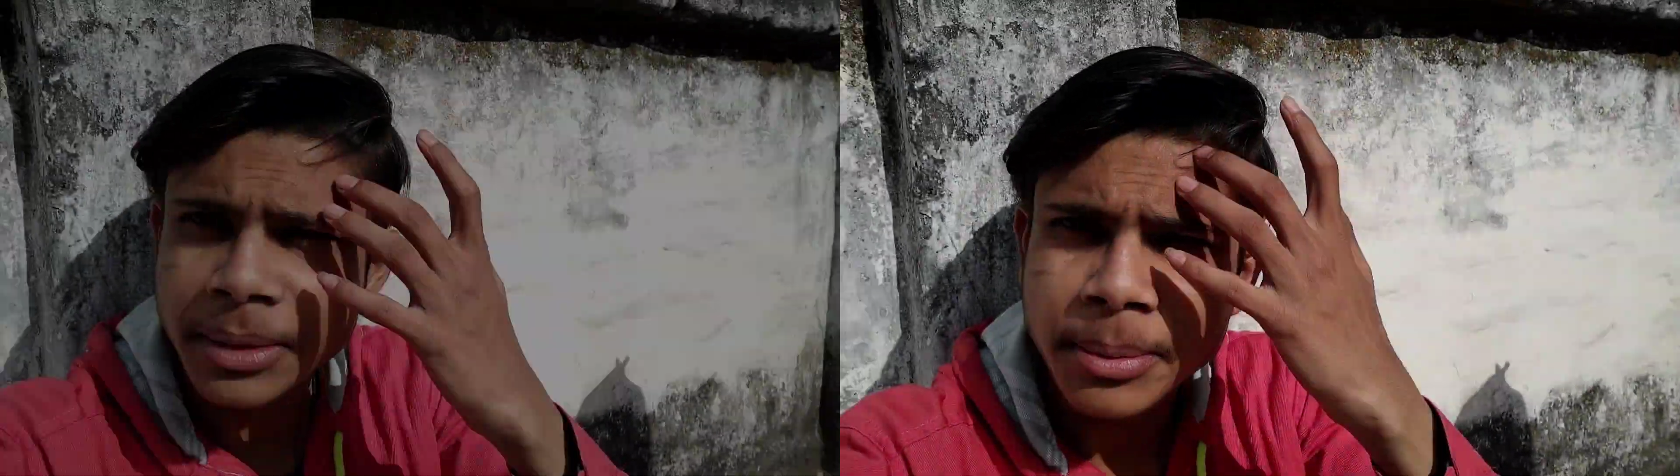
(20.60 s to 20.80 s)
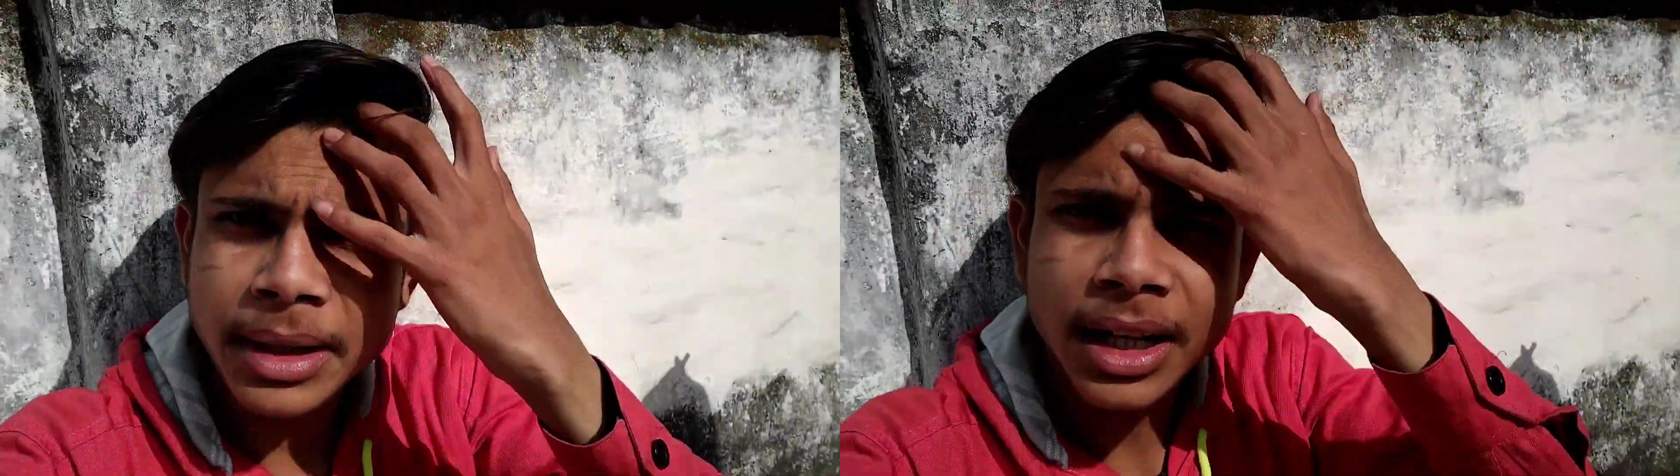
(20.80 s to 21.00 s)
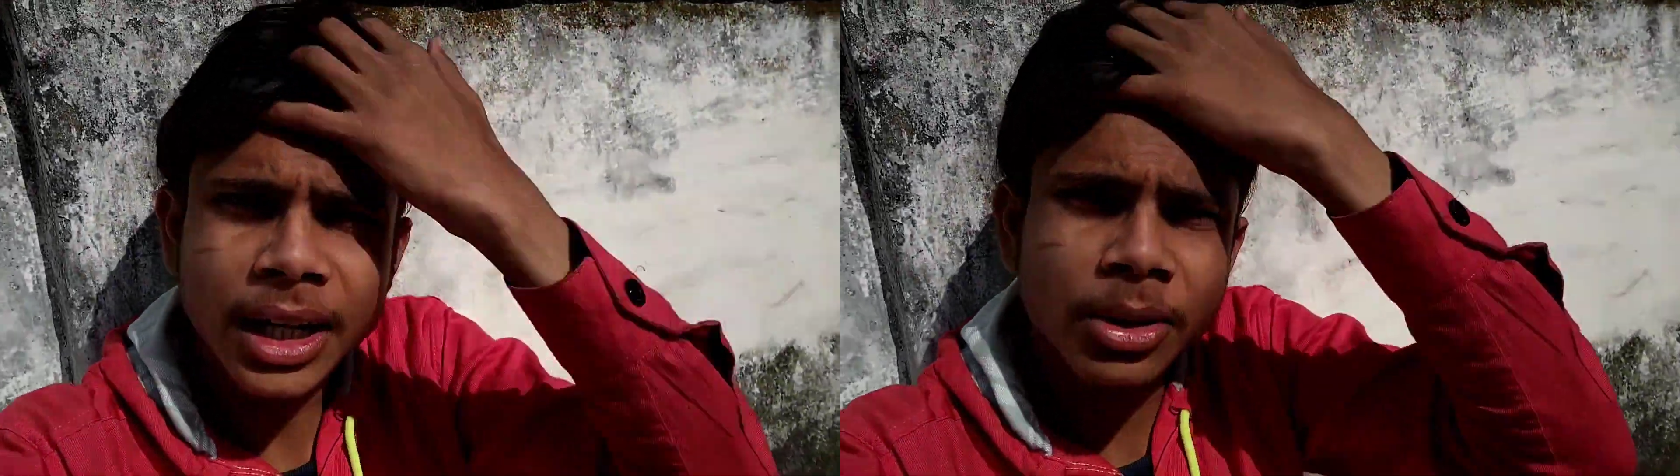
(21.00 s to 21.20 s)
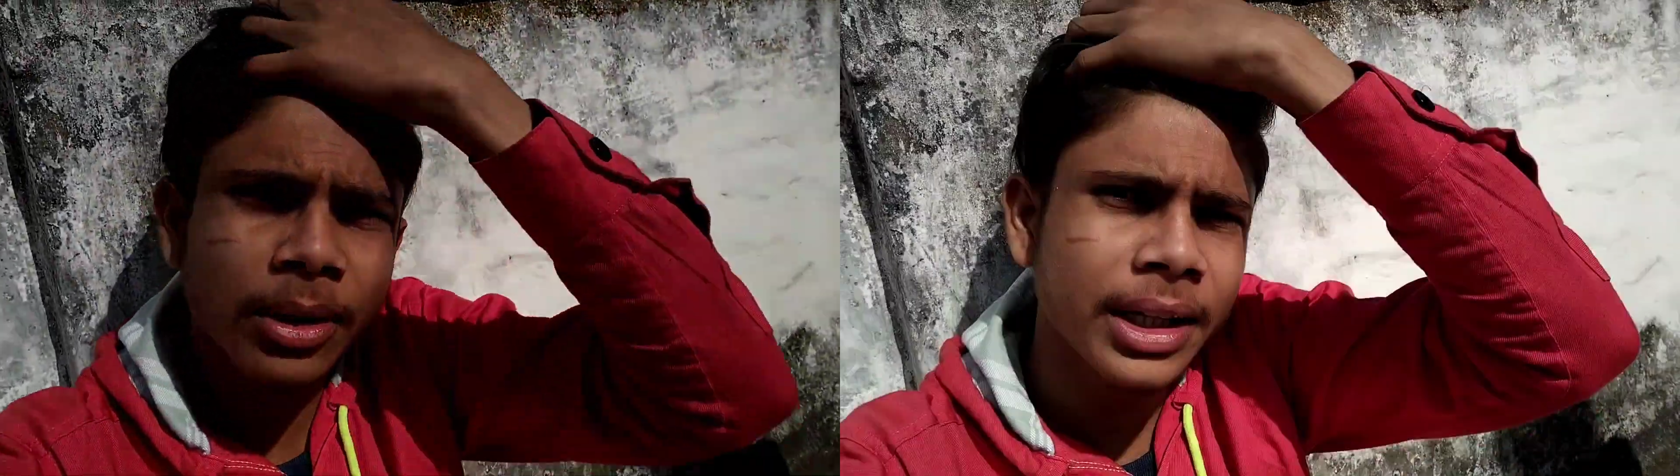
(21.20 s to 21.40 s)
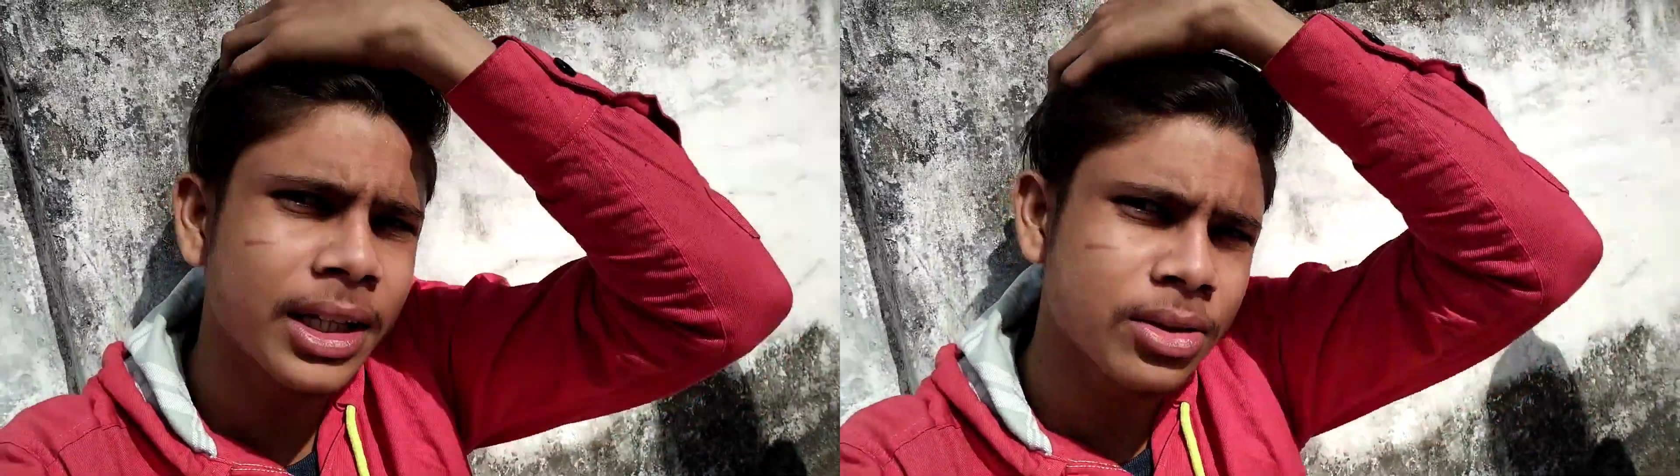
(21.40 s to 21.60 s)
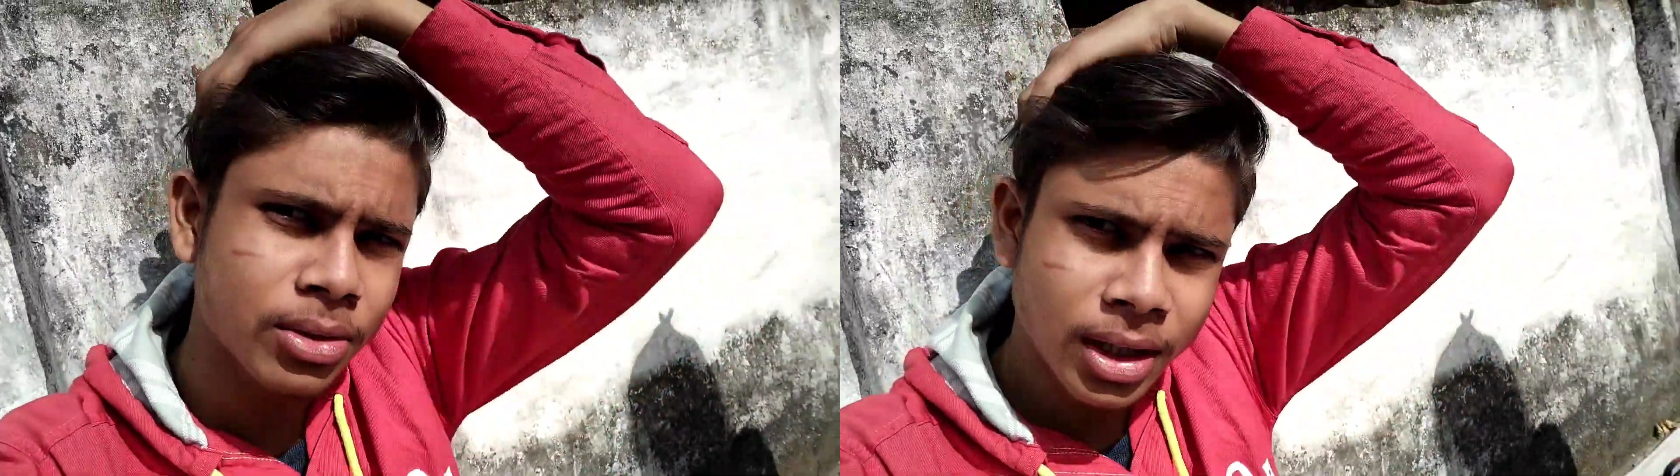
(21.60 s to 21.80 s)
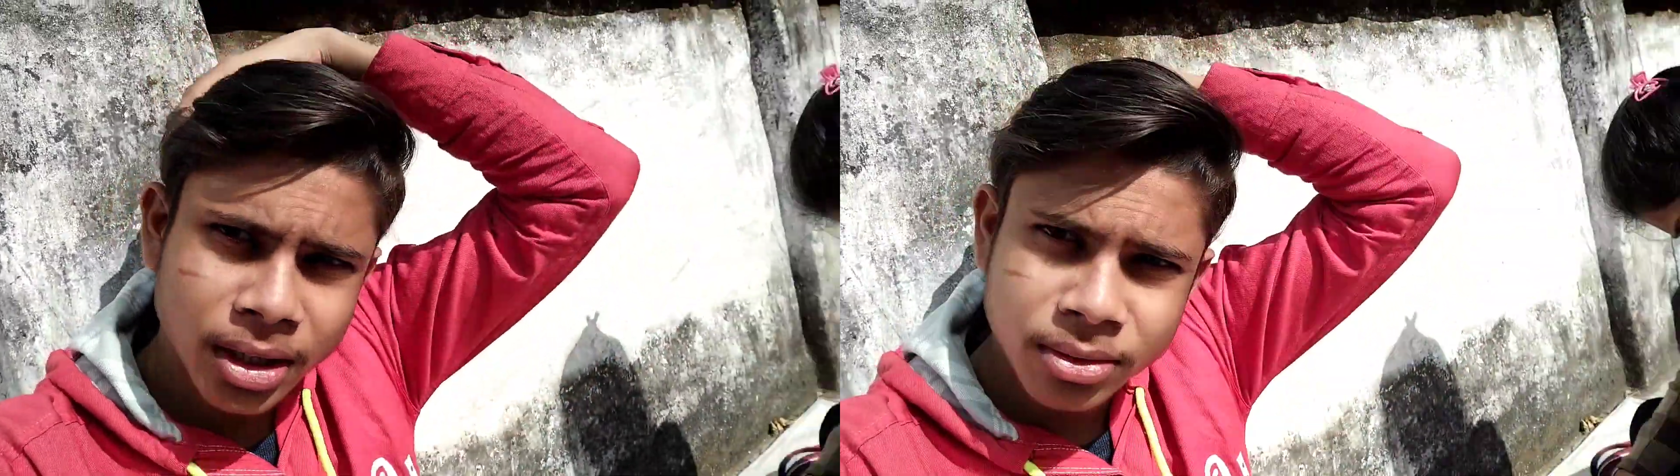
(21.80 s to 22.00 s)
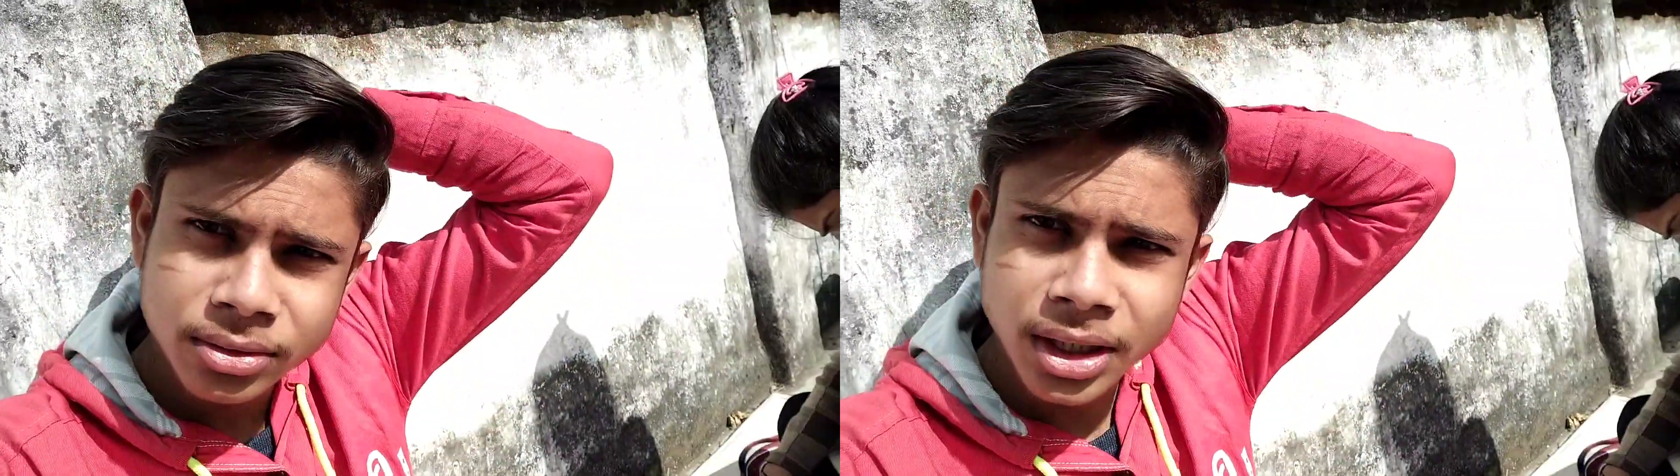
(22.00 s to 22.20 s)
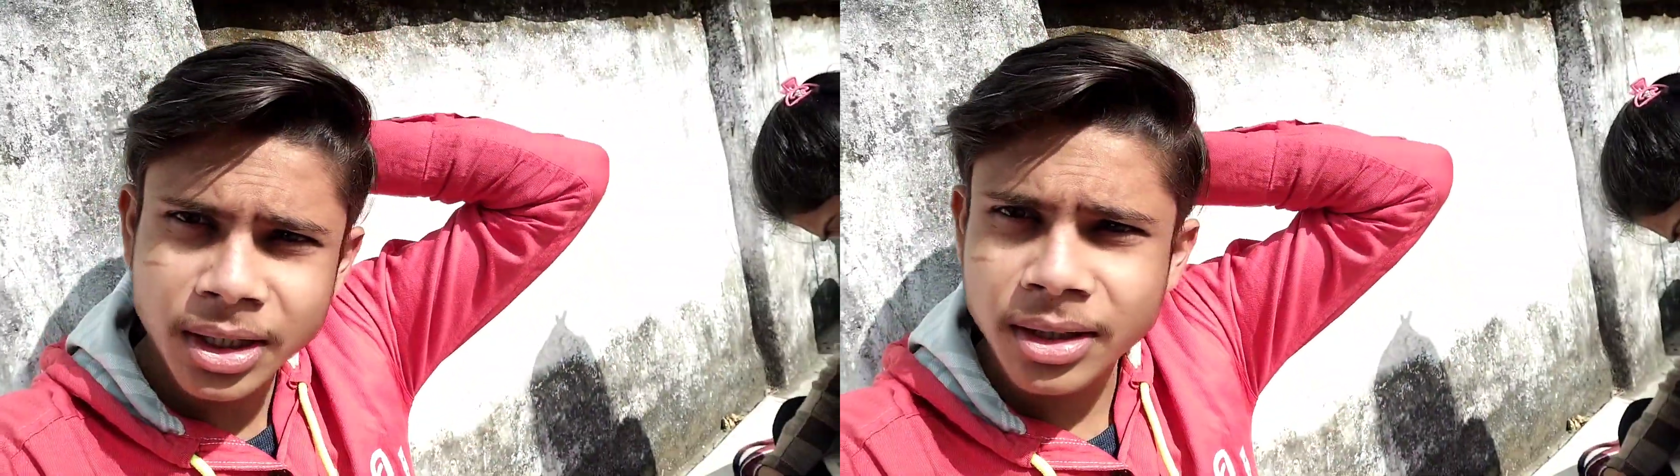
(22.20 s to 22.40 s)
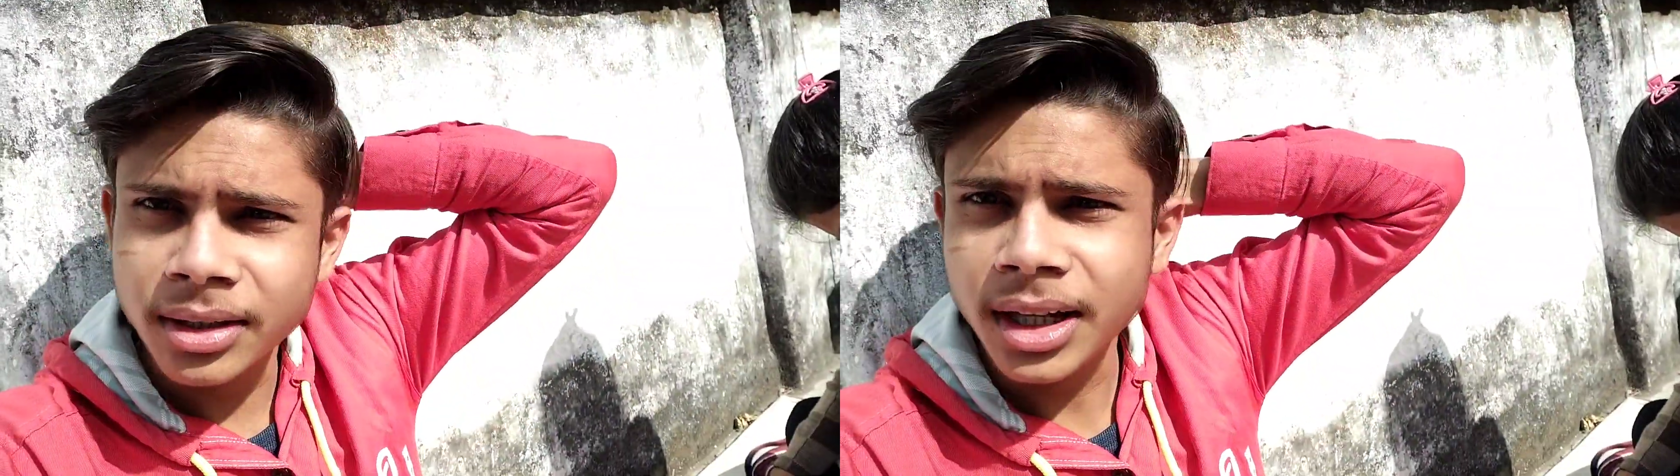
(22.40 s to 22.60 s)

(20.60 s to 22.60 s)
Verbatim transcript: अभी मैं नहा धो के जस्ट उठा हूँ छत